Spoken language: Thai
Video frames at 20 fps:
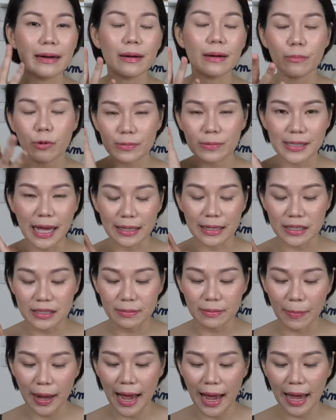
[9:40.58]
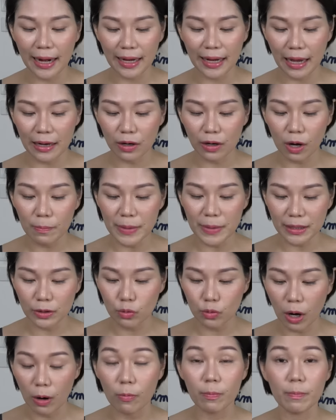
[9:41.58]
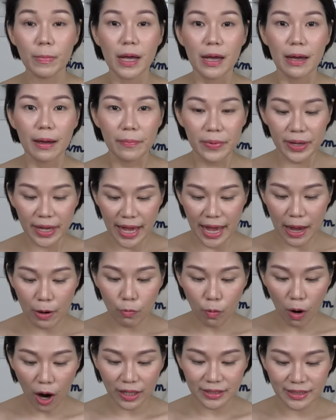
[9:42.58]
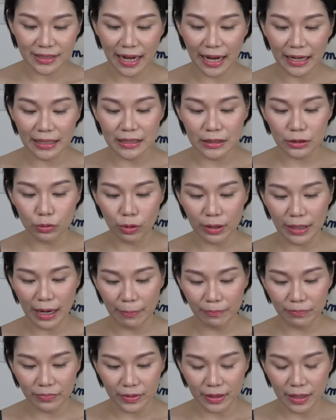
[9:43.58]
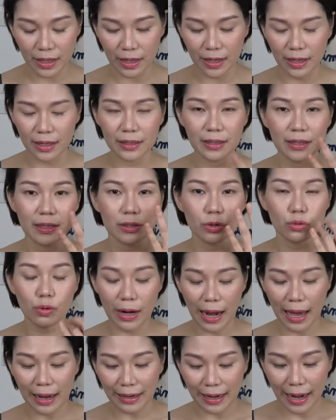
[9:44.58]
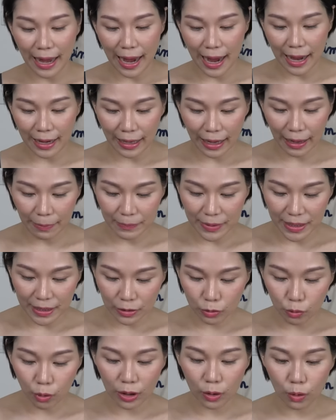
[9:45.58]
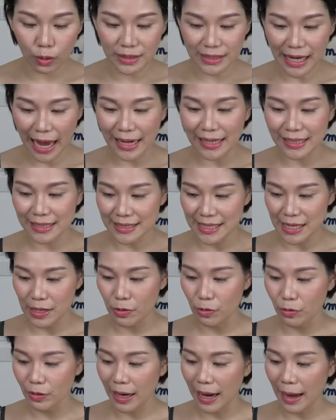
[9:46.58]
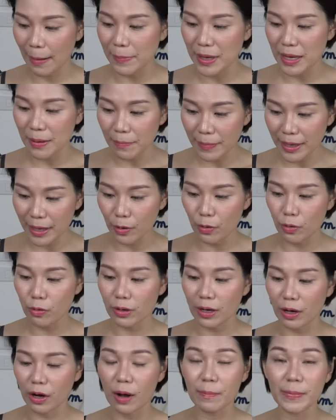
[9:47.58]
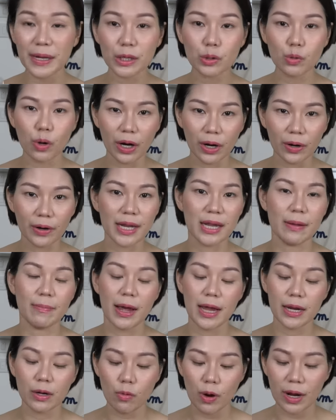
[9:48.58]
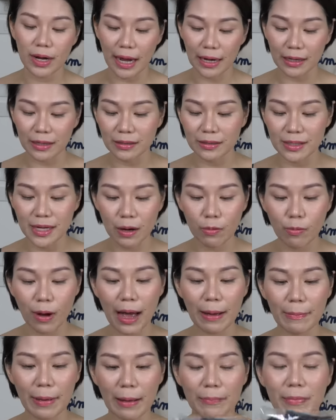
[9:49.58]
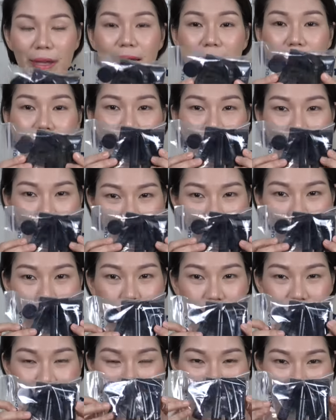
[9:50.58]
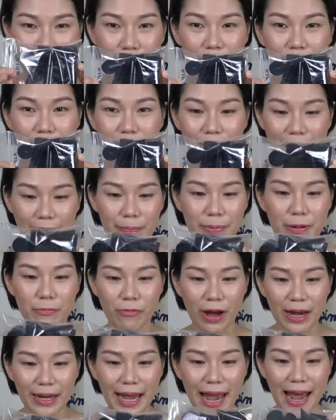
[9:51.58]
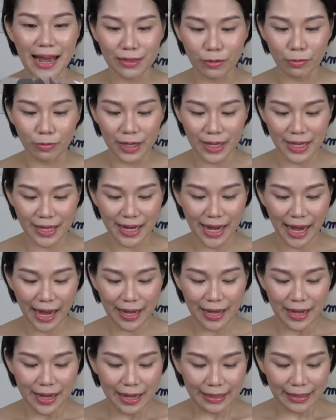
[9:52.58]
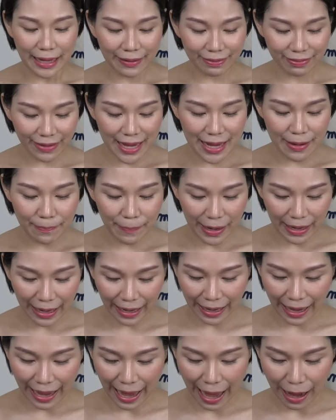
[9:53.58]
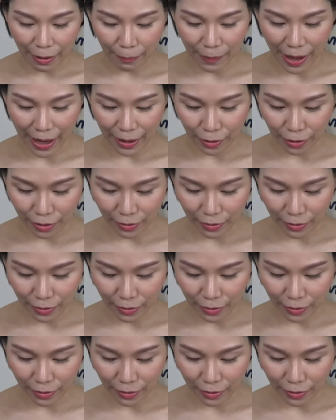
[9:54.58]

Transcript: ทำความสะอาดเครื่องสำอางนะคะแล้วก็มีตัว BA wash นะคะคือตัวทำตัวล้างหน้านะคะมีตัวโลชั่นจิ๋วนะคะมีมิลค์แล้วก็มีตัวครีมให้ด้วยนะคะคือเรียกว่าแบบครบทุกสเต็ปเลยนะคะพิมพ์ว่าแค่ตรงนี้เนี่ยถ้าตีเป็นราคาออกมา